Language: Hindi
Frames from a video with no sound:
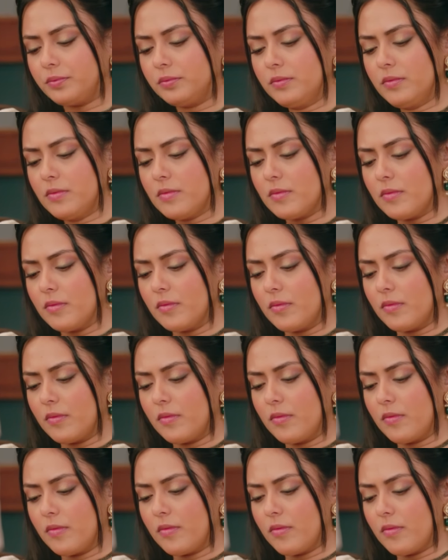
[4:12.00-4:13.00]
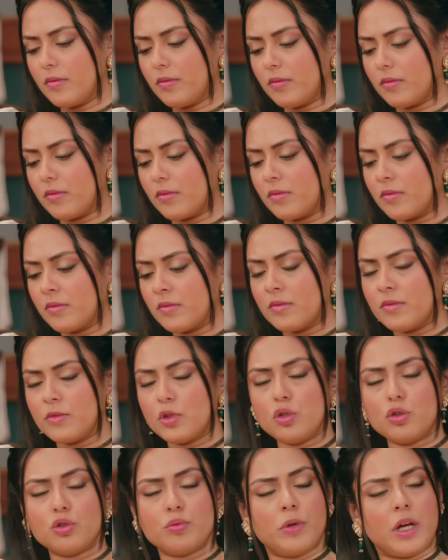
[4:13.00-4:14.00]
मुंह फट
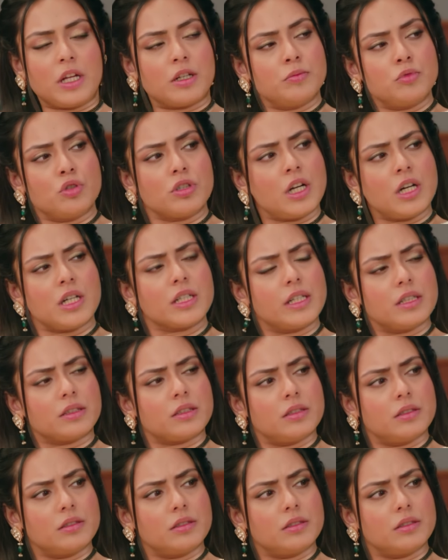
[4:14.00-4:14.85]
तुम्हारा मुंह कहाँ गया था